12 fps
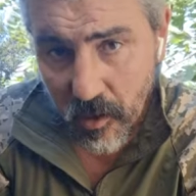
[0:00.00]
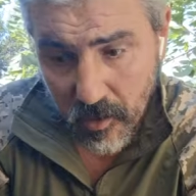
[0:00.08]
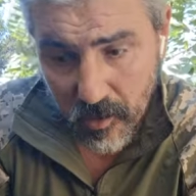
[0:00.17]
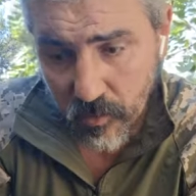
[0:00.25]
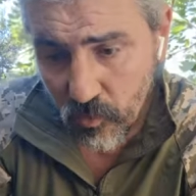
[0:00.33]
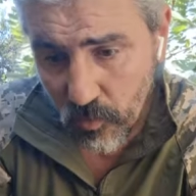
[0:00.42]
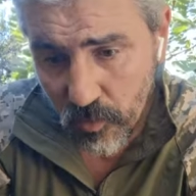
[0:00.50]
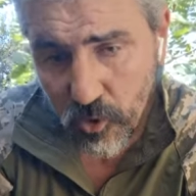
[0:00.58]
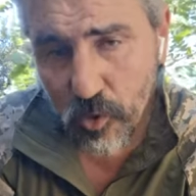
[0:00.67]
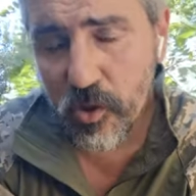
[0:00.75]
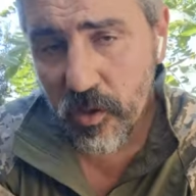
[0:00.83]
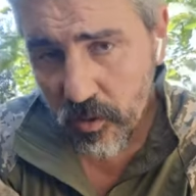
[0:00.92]
Я думаю,
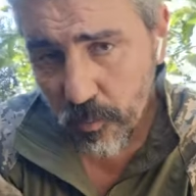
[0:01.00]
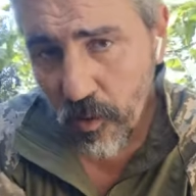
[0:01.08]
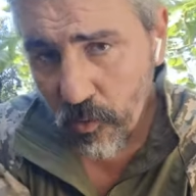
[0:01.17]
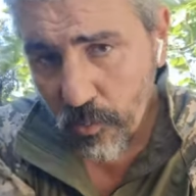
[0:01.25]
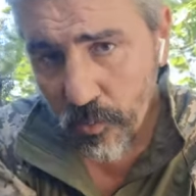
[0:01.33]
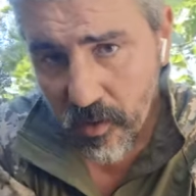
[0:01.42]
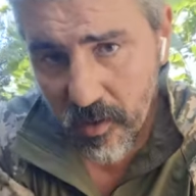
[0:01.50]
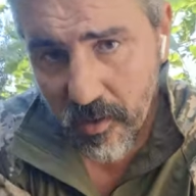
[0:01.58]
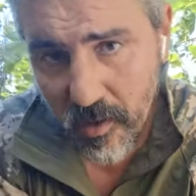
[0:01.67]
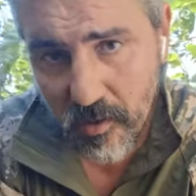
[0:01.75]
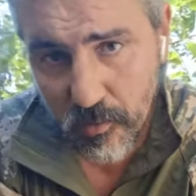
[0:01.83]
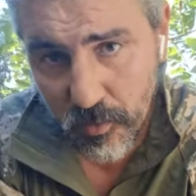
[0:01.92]
еще через пару
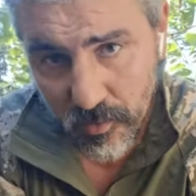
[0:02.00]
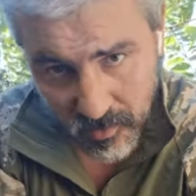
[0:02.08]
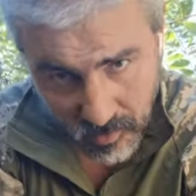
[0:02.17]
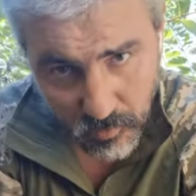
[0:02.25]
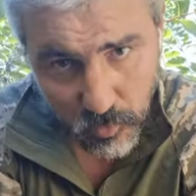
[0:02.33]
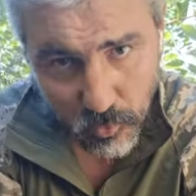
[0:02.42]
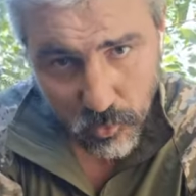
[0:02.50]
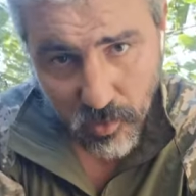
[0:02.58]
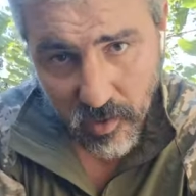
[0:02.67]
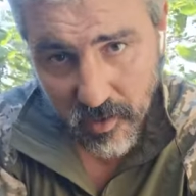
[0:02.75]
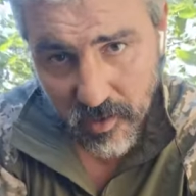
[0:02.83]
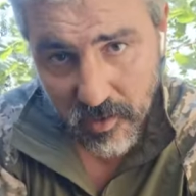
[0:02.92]
поколений, блин, здесь будет
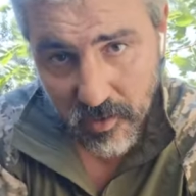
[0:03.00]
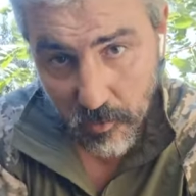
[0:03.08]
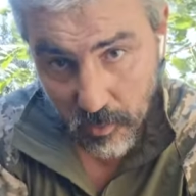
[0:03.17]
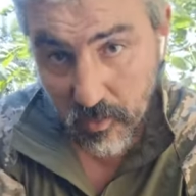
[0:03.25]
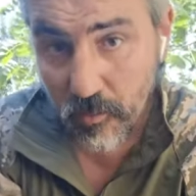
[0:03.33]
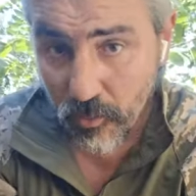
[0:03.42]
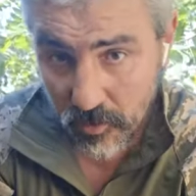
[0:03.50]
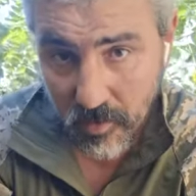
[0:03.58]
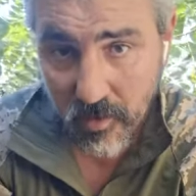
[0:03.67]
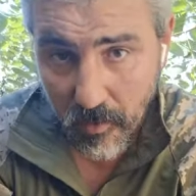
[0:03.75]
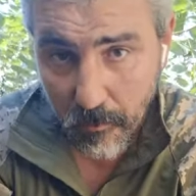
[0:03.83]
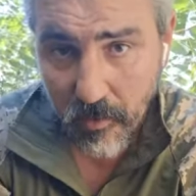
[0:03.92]
украинский. Потому что,
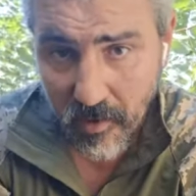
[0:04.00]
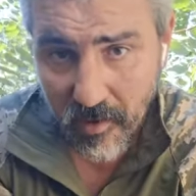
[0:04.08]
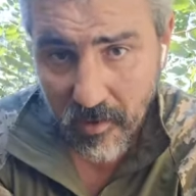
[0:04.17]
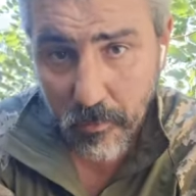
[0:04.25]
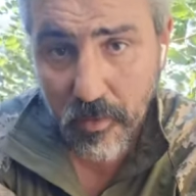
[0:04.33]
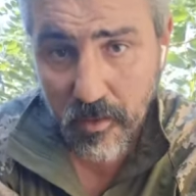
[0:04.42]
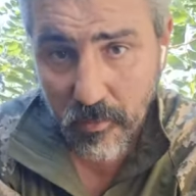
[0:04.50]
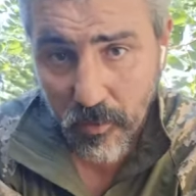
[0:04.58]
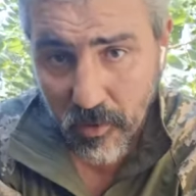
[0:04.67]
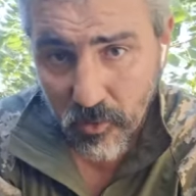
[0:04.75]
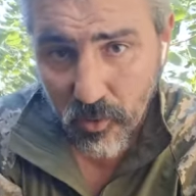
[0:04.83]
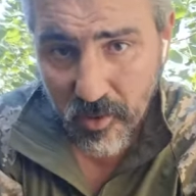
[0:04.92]
да, правильно
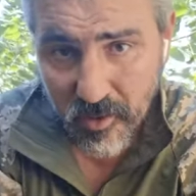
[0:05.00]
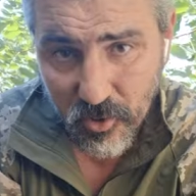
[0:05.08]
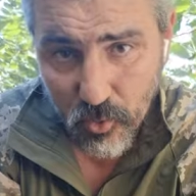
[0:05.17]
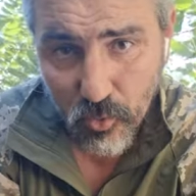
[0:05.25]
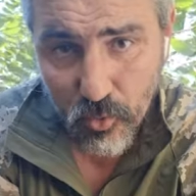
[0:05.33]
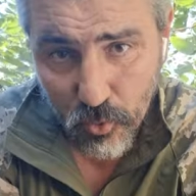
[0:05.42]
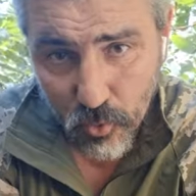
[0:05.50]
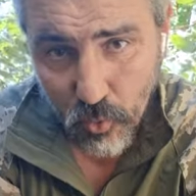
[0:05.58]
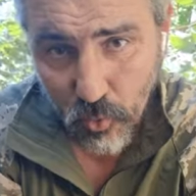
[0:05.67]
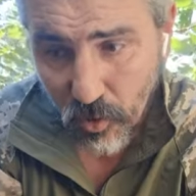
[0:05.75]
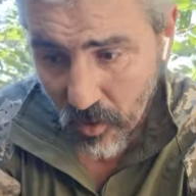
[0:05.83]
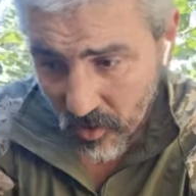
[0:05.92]
потреблять украинскую
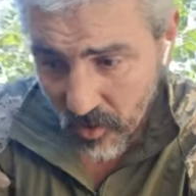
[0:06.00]
культуру